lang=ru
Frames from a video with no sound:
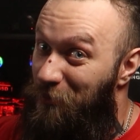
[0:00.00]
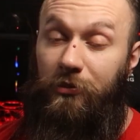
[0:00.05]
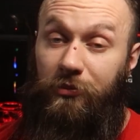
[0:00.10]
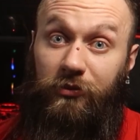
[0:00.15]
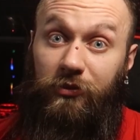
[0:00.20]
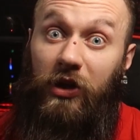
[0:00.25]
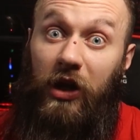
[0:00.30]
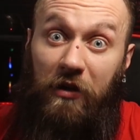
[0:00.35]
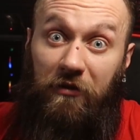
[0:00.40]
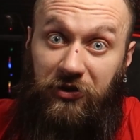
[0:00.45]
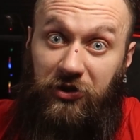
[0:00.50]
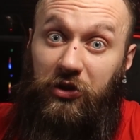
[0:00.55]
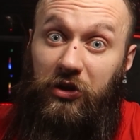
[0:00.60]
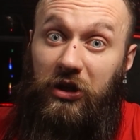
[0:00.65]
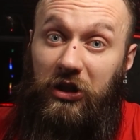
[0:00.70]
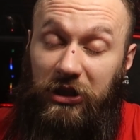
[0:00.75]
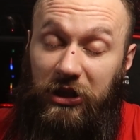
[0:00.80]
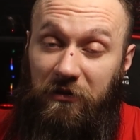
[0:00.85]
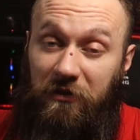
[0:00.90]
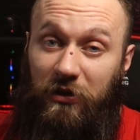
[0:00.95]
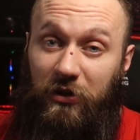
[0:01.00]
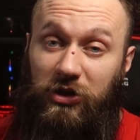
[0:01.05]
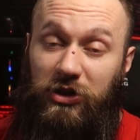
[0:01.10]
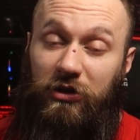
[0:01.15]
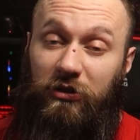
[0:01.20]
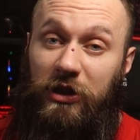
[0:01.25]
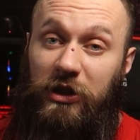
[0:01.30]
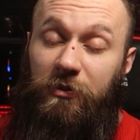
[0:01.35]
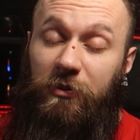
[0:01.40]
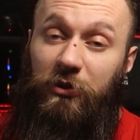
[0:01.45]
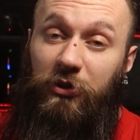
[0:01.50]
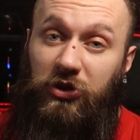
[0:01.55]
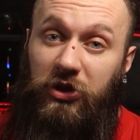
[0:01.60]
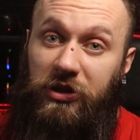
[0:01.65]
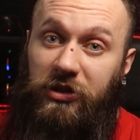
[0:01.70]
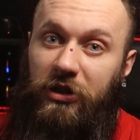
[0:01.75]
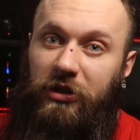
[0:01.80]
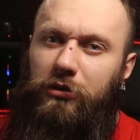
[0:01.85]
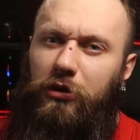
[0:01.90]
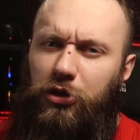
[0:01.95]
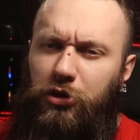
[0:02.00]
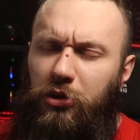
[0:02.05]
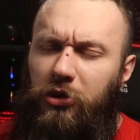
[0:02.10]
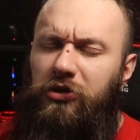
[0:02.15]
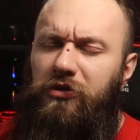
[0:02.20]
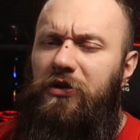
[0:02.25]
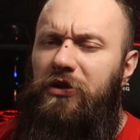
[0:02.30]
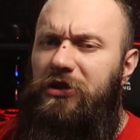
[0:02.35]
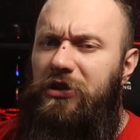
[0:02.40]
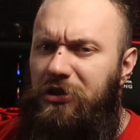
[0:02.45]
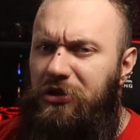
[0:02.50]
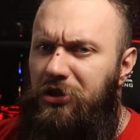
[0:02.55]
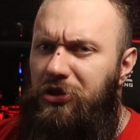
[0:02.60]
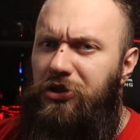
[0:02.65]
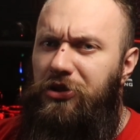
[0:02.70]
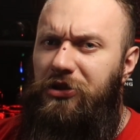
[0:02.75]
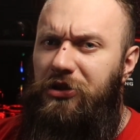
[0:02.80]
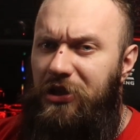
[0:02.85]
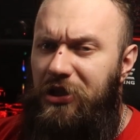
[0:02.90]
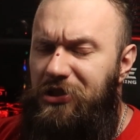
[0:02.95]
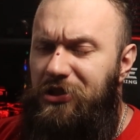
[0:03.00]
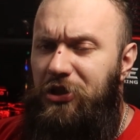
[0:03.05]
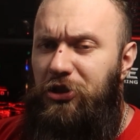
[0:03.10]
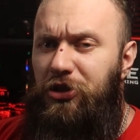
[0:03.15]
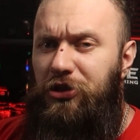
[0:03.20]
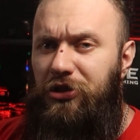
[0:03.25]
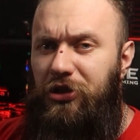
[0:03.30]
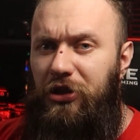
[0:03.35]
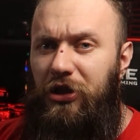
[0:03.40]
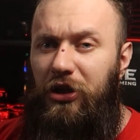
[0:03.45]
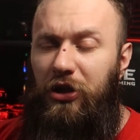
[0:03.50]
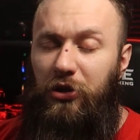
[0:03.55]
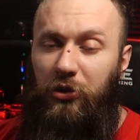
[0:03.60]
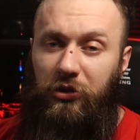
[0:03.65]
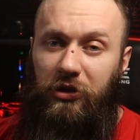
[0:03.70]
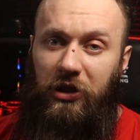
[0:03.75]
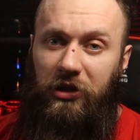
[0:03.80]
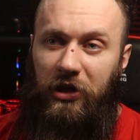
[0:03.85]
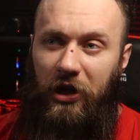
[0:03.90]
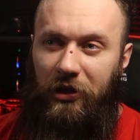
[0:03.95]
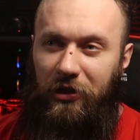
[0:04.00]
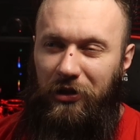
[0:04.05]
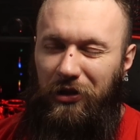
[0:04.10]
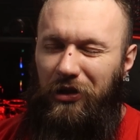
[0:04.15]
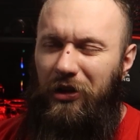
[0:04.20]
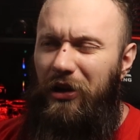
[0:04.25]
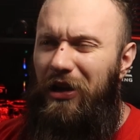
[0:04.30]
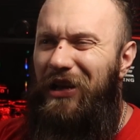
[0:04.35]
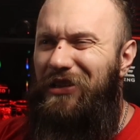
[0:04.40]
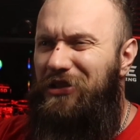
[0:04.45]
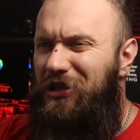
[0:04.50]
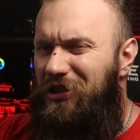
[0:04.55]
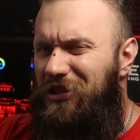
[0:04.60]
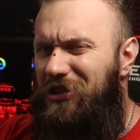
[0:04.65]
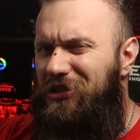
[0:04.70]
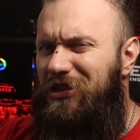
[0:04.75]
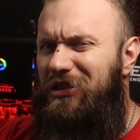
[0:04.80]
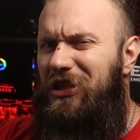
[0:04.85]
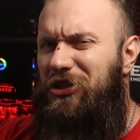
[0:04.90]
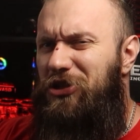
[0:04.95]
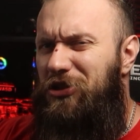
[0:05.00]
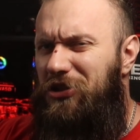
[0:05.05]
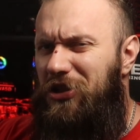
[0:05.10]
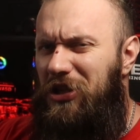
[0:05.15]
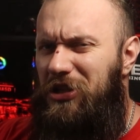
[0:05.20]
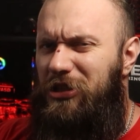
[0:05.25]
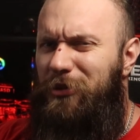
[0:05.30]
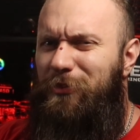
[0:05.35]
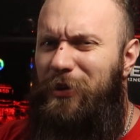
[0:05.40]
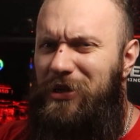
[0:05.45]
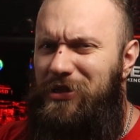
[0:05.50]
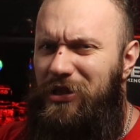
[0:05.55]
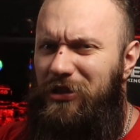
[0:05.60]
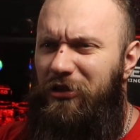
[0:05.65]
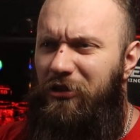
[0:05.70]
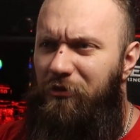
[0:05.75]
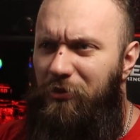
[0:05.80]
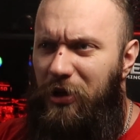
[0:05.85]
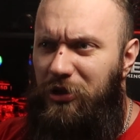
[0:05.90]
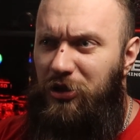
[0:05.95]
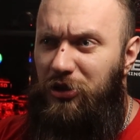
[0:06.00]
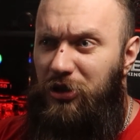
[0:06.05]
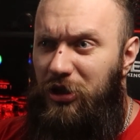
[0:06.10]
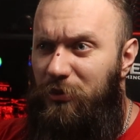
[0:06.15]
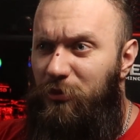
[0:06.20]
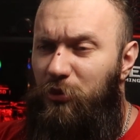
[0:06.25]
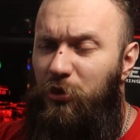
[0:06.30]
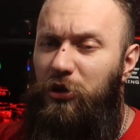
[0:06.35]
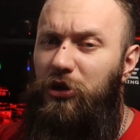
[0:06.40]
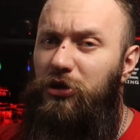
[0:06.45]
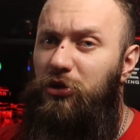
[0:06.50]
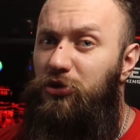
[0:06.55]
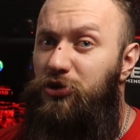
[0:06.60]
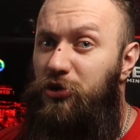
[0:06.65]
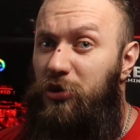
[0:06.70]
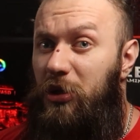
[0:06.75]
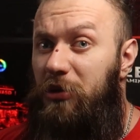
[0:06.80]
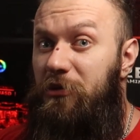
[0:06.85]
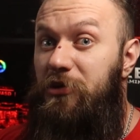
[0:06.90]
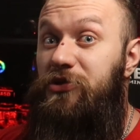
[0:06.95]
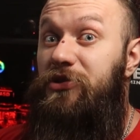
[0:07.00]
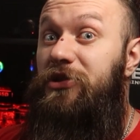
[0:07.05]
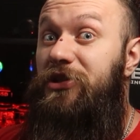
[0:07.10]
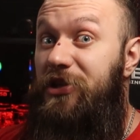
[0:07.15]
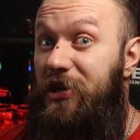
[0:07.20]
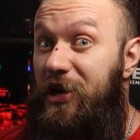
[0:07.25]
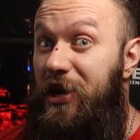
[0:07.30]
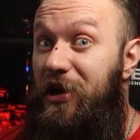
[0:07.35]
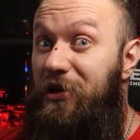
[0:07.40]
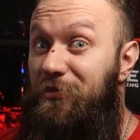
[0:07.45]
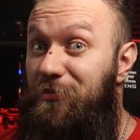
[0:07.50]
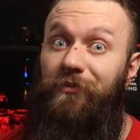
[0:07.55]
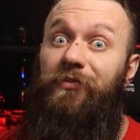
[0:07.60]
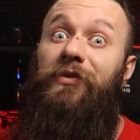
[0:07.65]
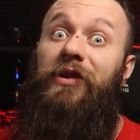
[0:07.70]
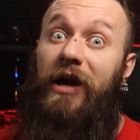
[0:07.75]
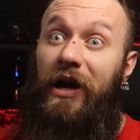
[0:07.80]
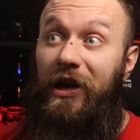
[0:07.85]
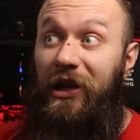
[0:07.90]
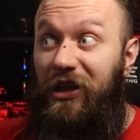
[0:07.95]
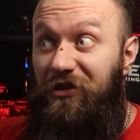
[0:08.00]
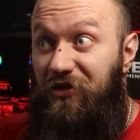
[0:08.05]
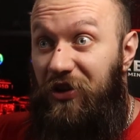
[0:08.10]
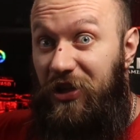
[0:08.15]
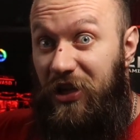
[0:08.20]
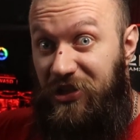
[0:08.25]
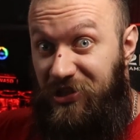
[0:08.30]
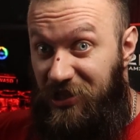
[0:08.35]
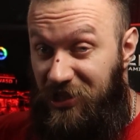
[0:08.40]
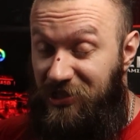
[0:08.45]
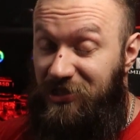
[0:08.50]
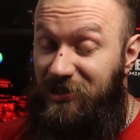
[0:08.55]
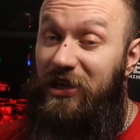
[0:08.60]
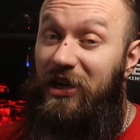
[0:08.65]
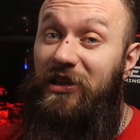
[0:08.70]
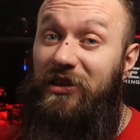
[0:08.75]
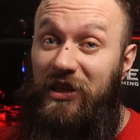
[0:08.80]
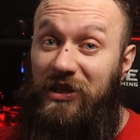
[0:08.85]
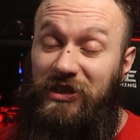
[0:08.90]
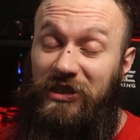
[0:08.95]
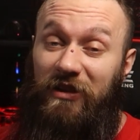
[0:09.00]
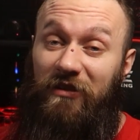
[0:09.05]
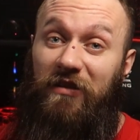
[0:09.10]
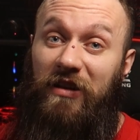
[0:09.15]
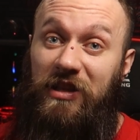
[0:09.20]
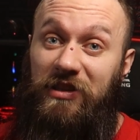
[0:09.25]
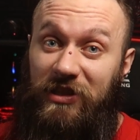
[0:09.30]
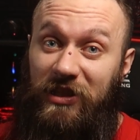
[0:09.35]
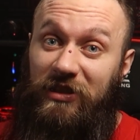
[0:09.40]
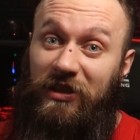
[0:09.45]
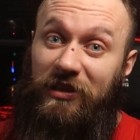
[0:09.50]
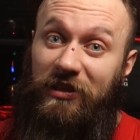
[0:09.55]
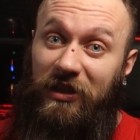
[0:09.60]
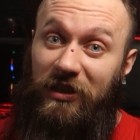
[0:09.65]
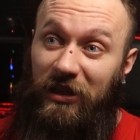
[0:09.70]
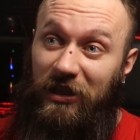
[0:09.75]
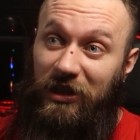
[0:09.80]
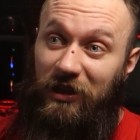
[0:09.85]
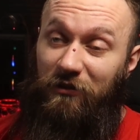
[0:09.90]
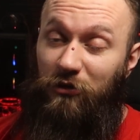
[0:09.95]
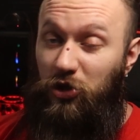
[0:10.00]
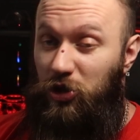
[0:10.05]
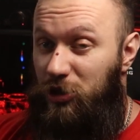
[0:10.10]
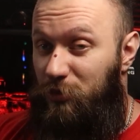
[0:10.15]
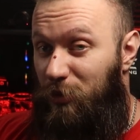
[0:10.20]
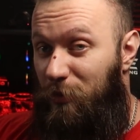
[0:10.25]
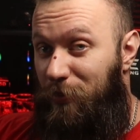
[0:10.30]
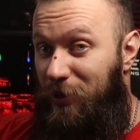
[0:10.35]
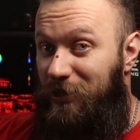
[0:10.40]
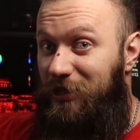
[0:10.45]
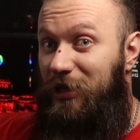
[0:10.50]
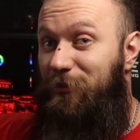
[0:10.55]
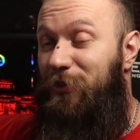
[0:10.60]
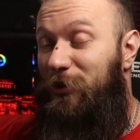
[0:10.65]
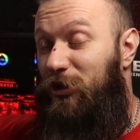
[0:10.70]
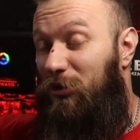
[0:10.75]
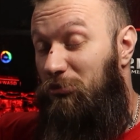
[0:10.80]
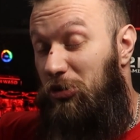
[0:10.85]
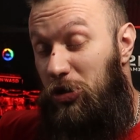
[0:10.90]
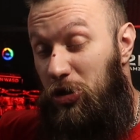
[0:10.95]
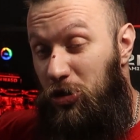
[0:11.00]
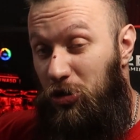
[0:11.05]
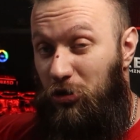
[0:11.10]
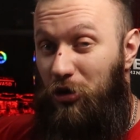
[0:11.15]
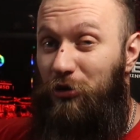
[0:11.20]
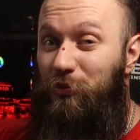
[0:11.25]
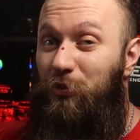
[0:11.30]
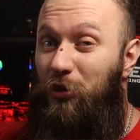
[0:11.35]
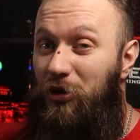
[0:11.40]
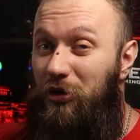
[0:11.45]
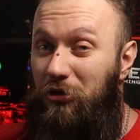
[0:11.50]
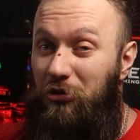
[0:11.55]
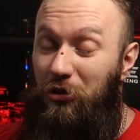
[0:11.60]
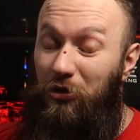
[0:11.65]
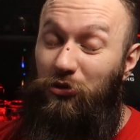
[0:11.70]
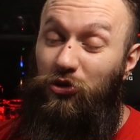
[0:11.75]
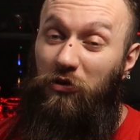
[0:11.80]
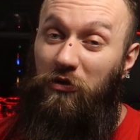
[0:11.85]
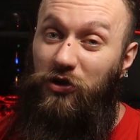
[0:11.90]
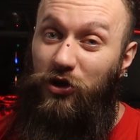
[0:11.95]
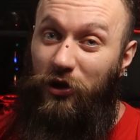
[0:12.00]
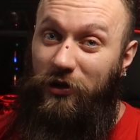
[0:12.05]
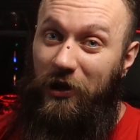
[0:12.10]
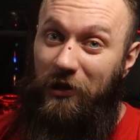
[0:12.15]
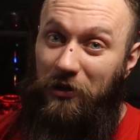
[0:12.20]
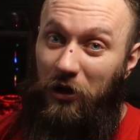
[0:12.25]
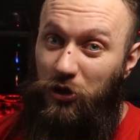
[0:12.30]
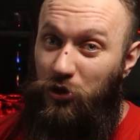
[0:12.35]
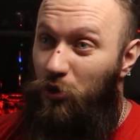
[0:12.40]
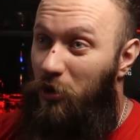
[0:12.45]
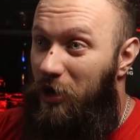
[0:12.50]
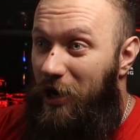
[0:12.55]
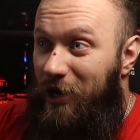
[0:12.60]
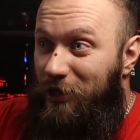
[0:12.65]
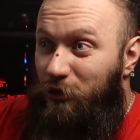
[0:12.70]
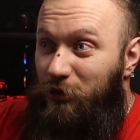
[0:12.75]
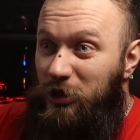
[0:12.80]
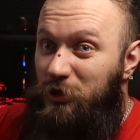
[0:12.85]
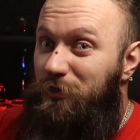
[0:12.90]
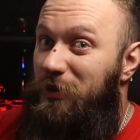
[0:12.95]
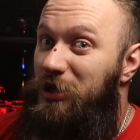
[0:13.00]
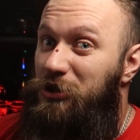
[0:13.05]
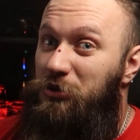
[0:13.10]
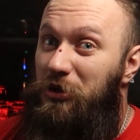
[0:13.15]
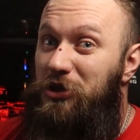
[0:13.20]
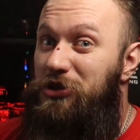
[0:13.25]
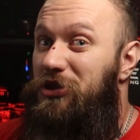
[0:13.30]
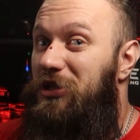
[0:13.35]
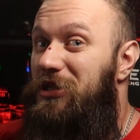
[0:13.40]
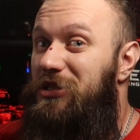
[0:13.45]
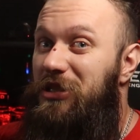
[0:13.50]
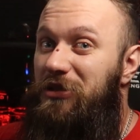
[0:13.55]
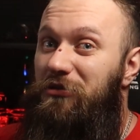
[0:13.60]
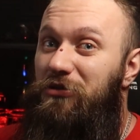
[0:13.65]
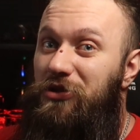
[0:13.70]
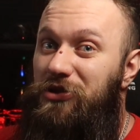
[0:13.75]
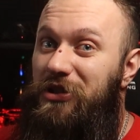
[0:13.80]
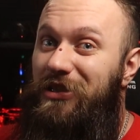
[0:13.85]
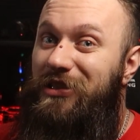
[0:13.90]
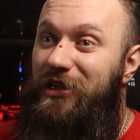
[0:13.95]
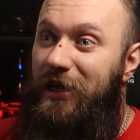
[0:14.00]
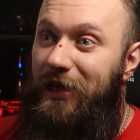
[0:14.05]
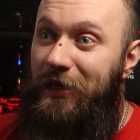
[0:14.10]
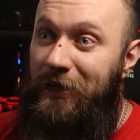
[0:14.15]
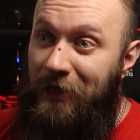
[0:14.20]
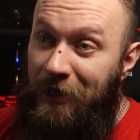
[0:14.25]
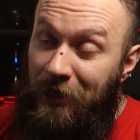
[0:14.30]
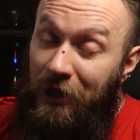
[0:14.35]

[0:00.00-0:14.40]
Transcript: Да, в 4090 у нас получается отключено 2304 Q до ядер. Это где-то на 14% меньше, чем будет у 4090 Ti. Да, Nvidia со старта оставляет задатки для того, чтобы продать потом еще более крутую видеокарточку, как это у нас происходит с 3090 Ti.